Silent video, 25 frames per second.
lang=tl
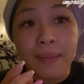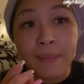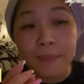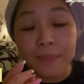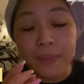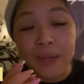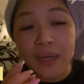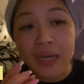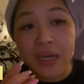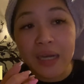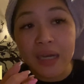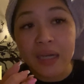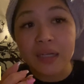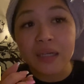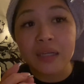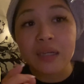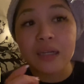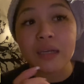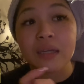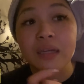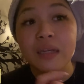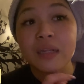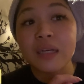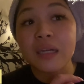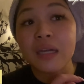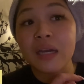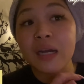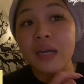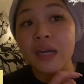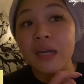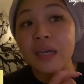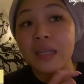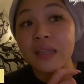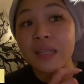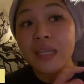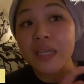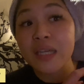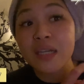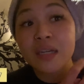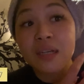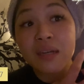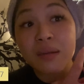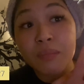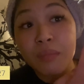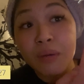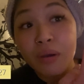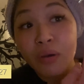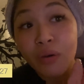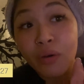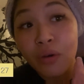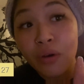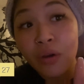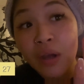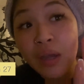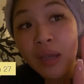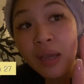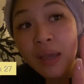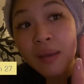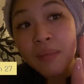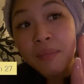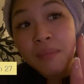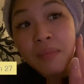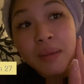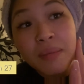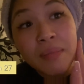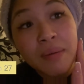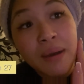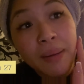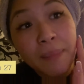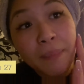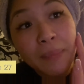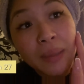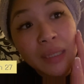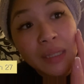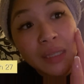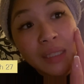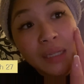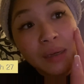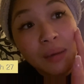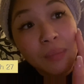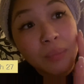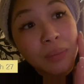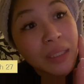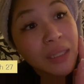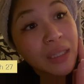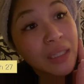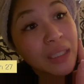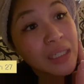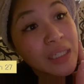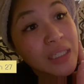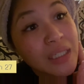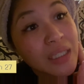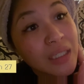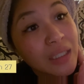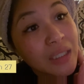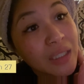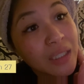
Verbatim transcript: pag naka day cream ako, may mga pantal-pantal dyan.